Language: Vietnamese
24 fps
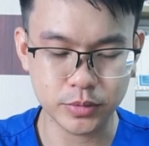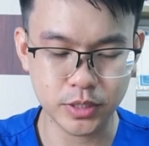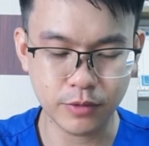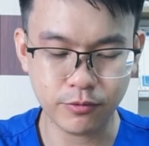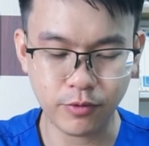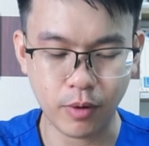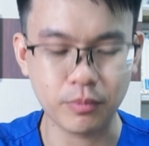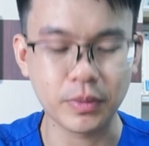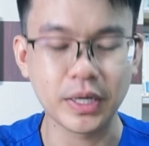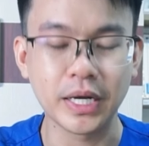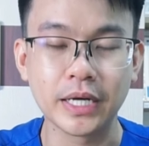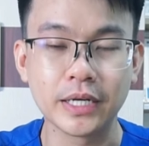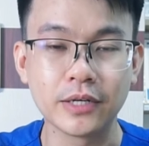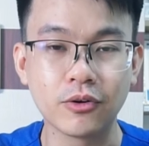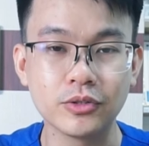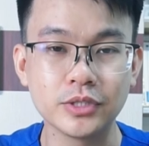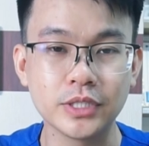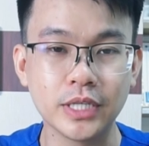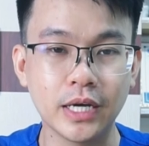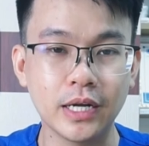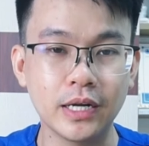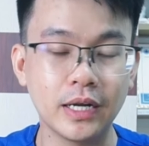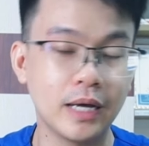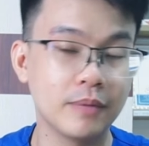chiếc vòng này, nó
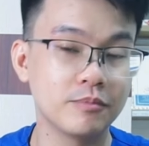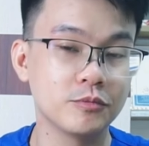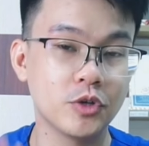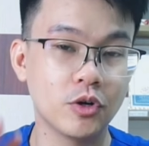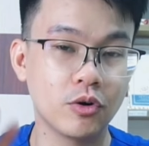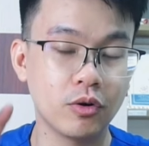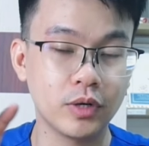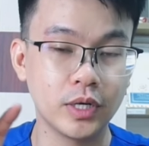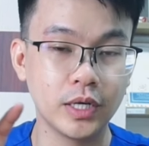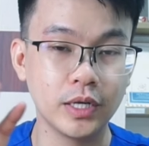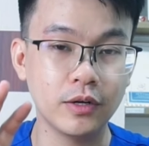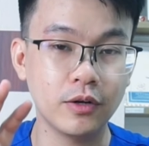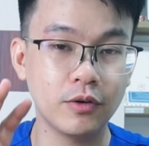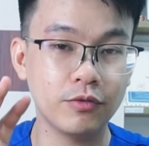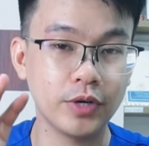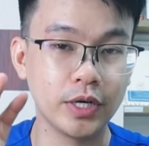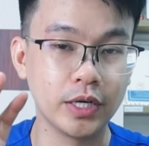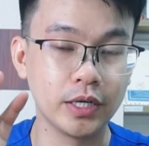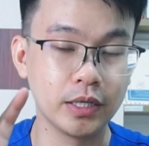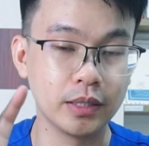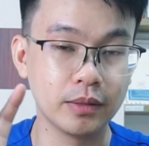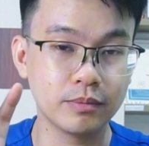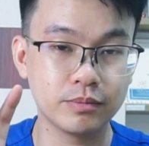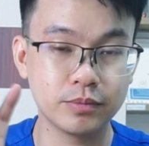sẽ làm cho con đấy nó
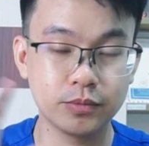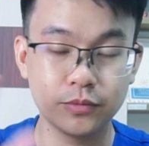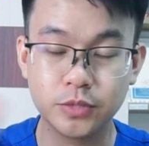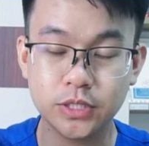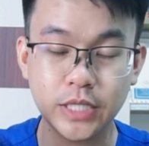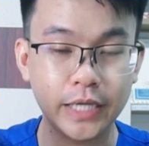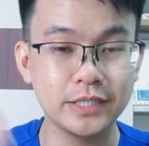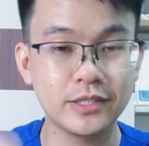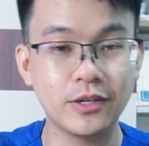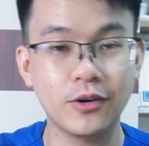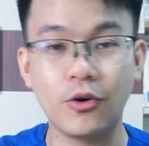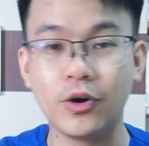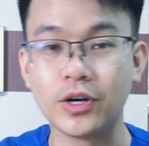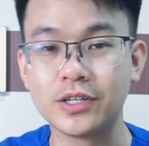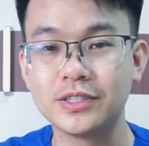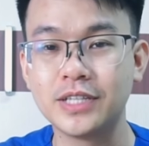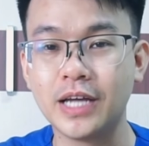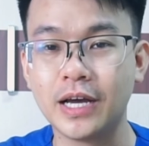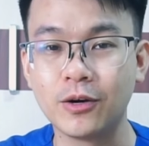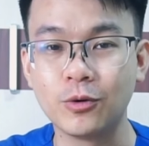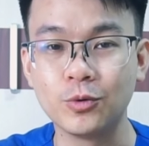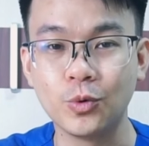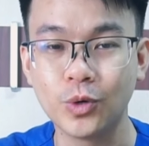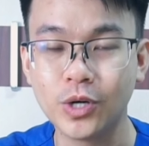phải chạy ra khỏi cơ
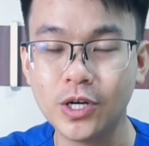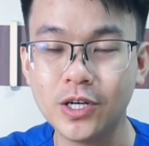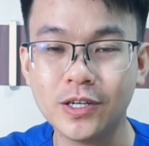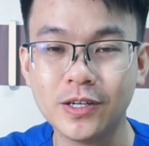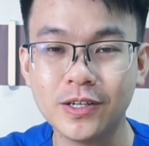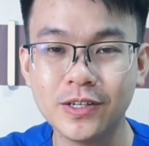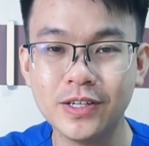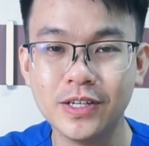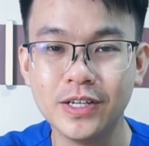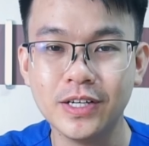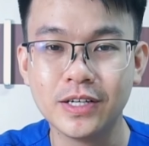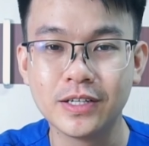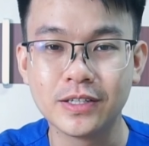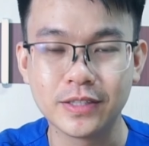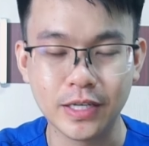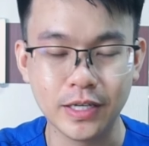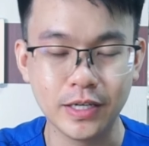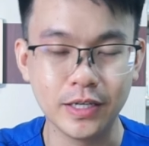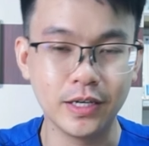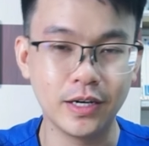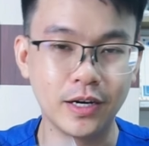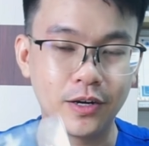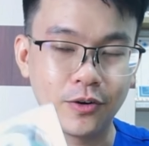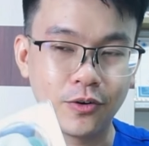thể của thú cưng,
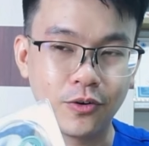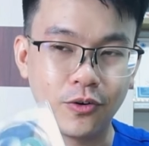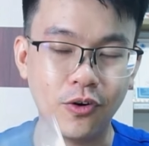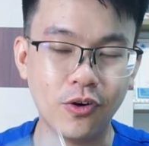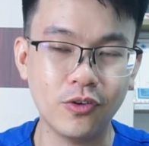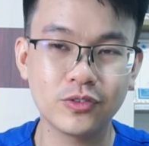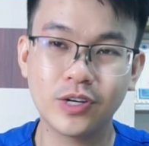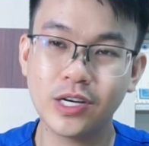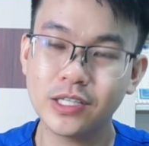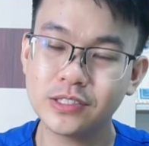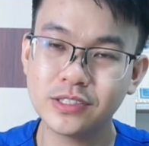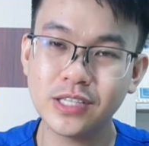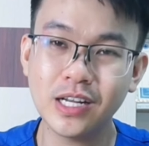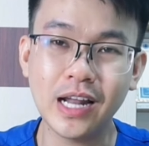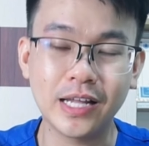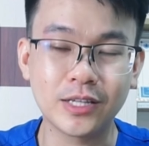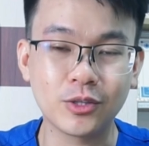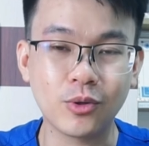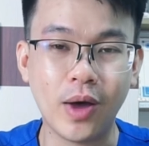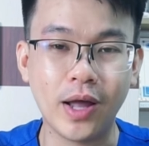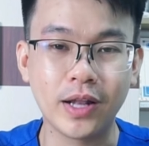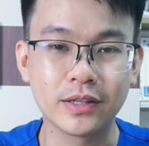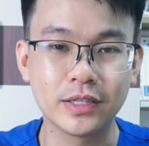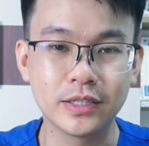thì nó rất rất an
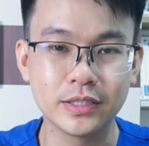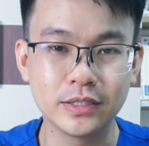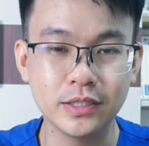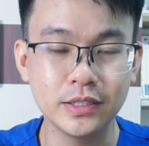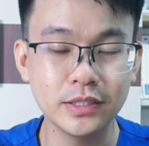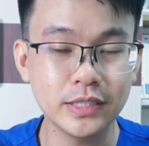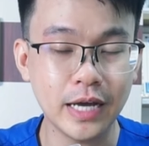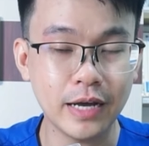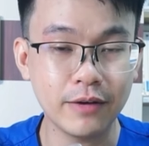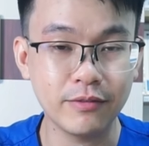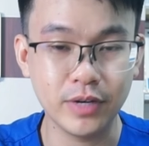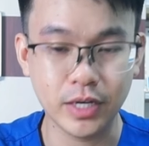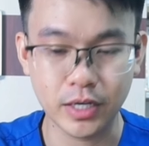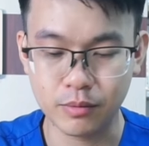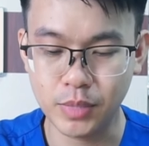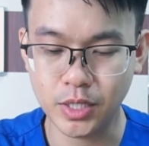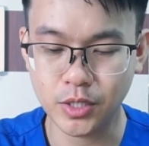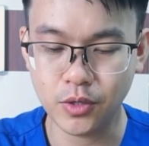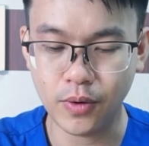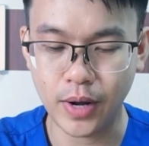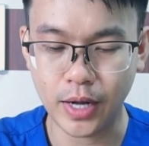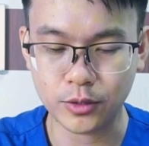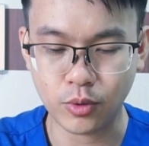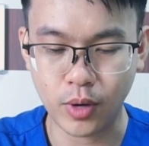toàn. Tính ra về cái mức
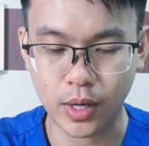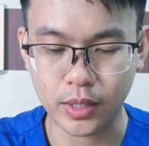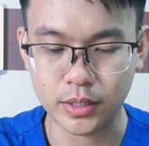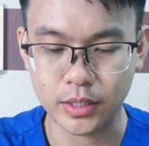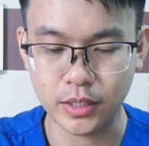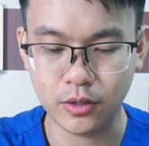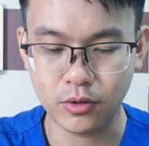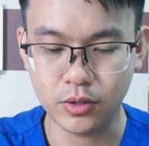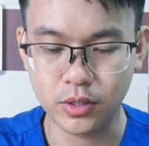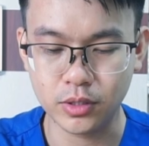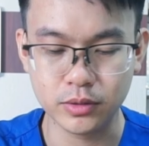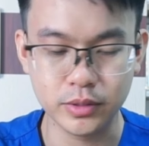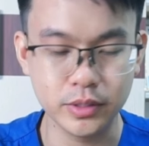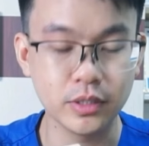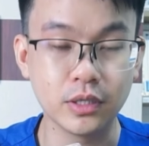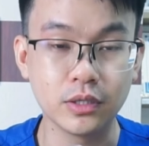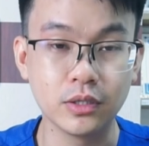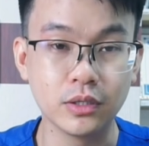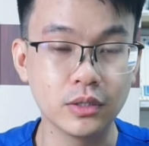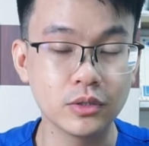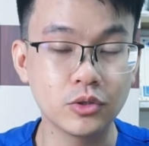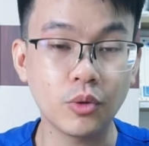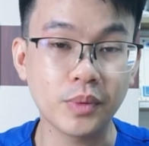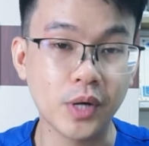độ an toàn thì nó gần như là
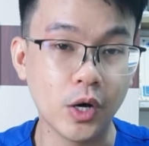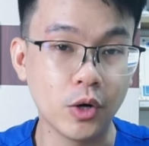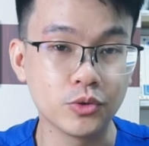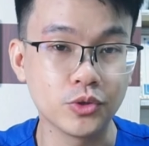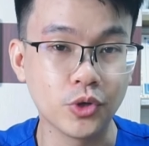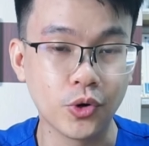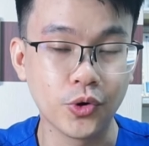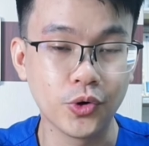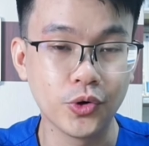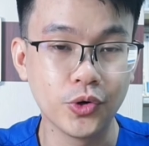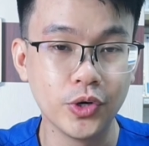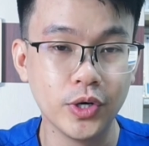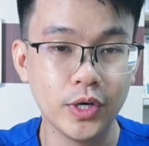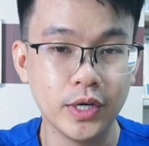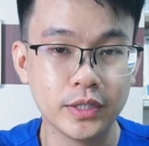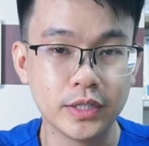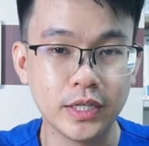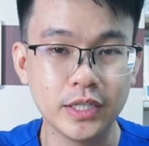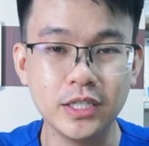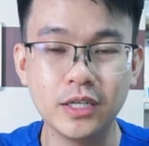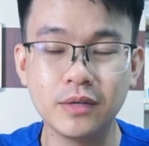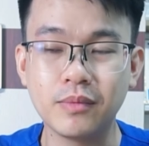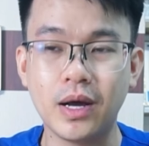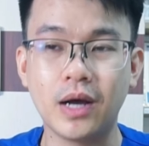đứng top đầu rồi.
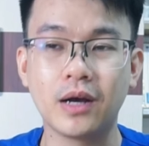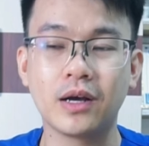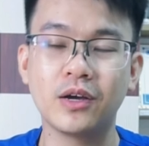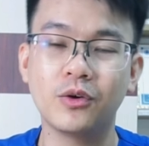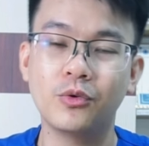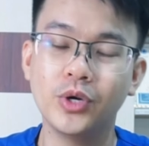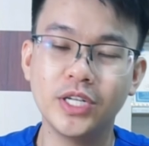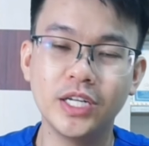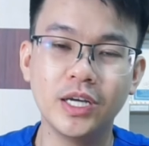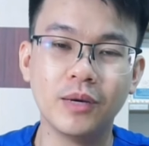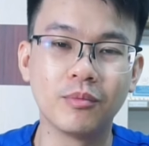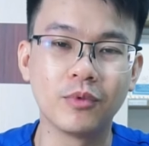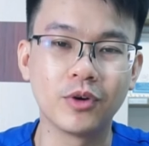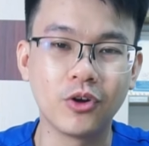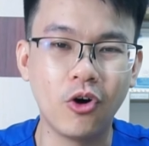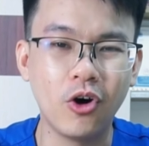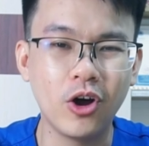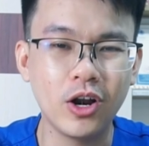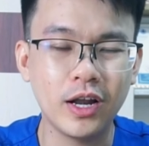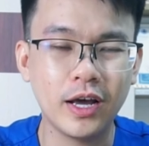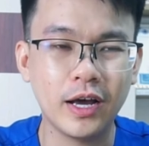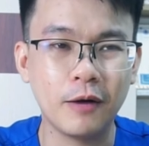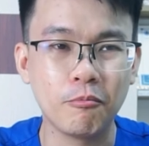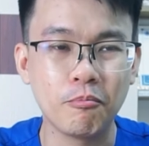Thế nhưng mà cái khuyết điểm của
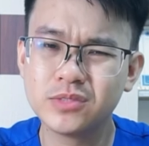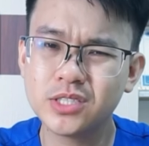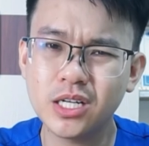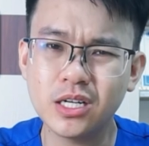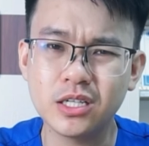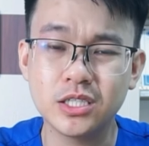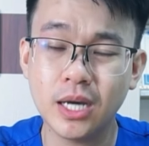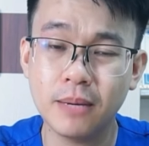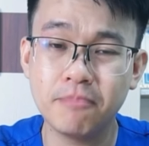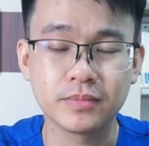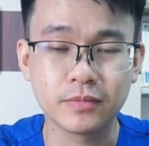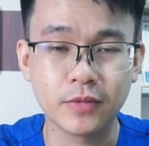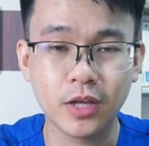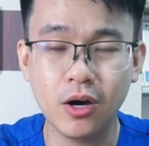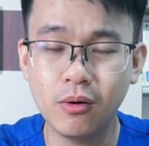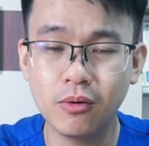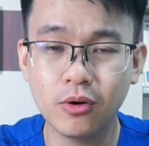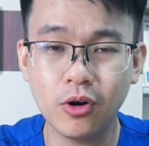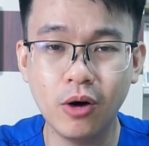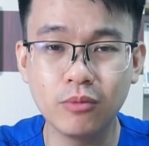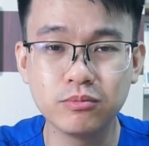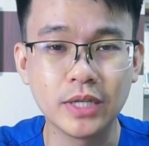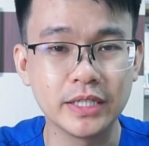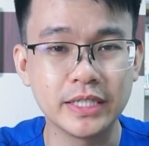nó là rất là chậm, không
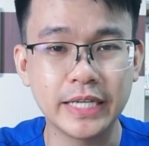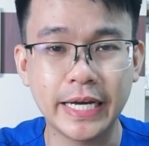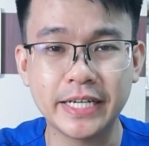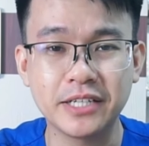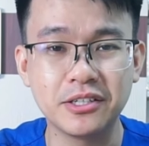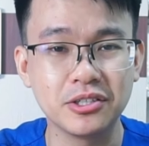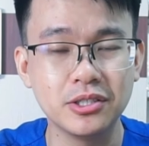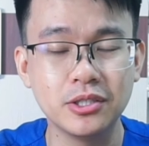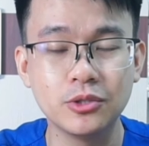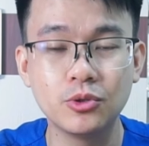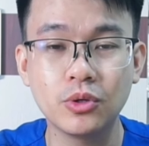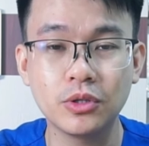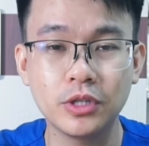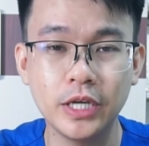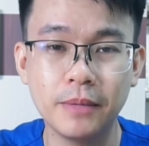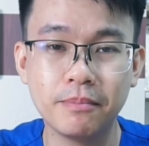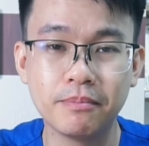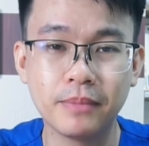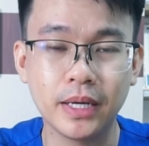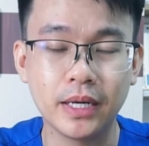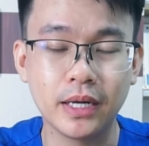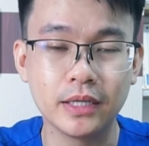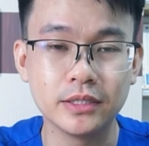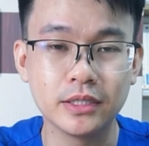không thể nhanh được như thuốc
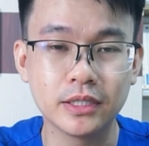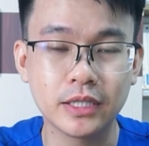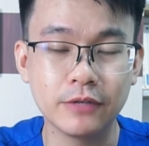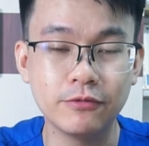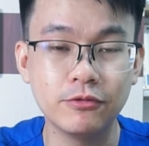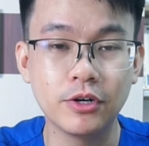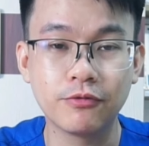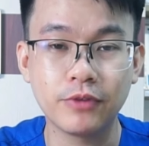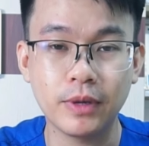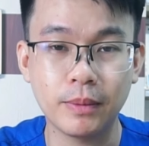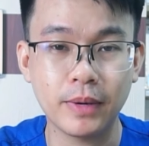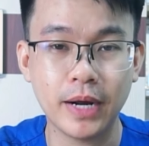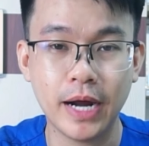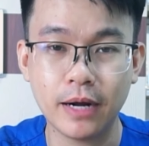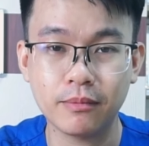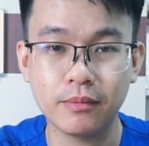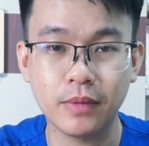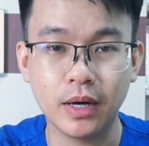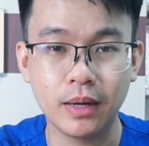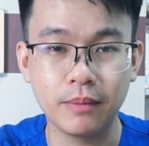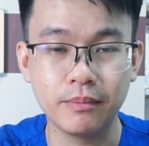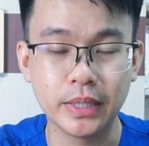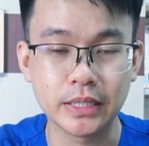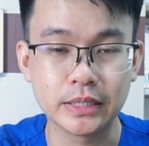tiêm hay là những cái phương pháp khác
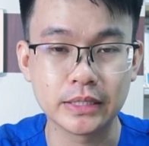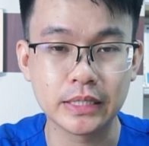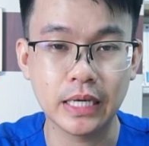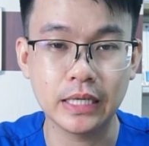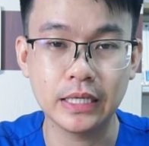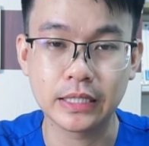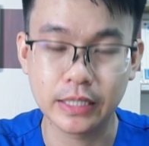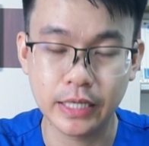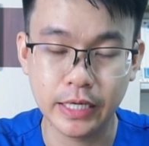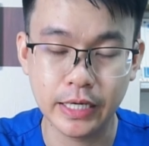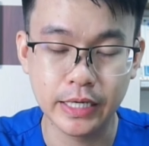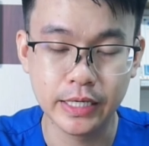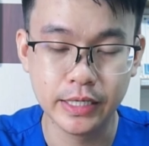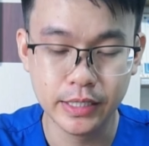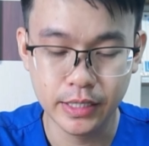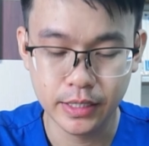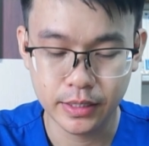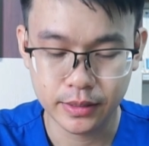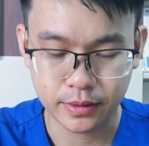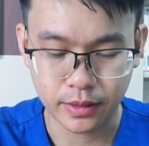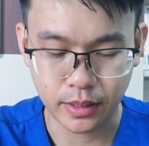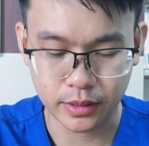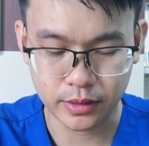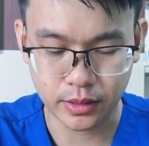mà mình sẽ liệt kê.
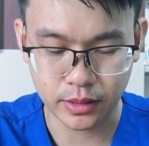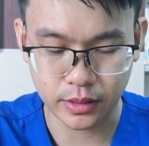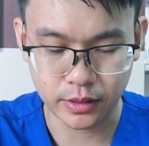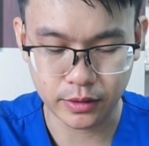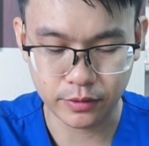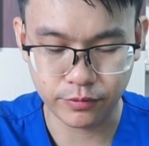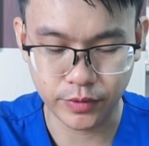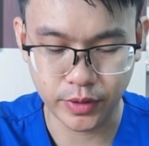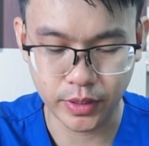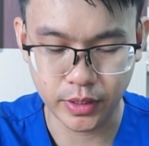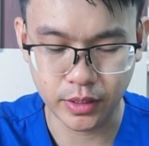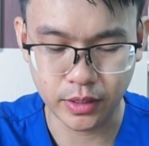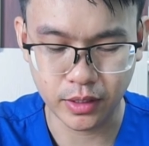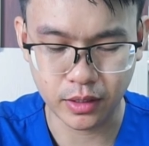Đấy, thì vì